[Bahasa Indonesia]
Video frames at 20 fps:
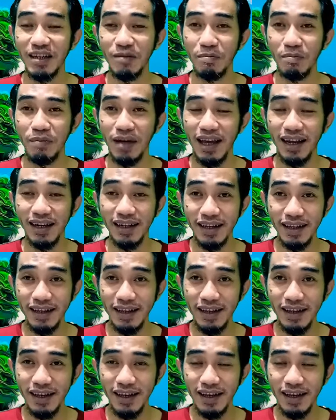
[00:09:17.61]
kembali
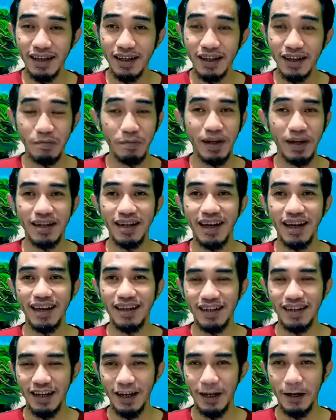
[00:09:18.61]
kepada
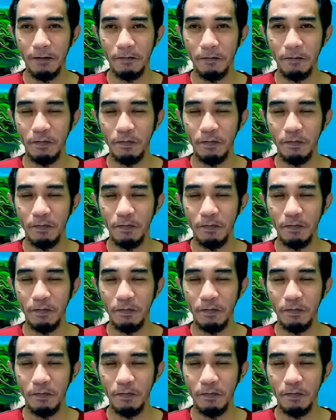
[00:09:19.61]
Anda.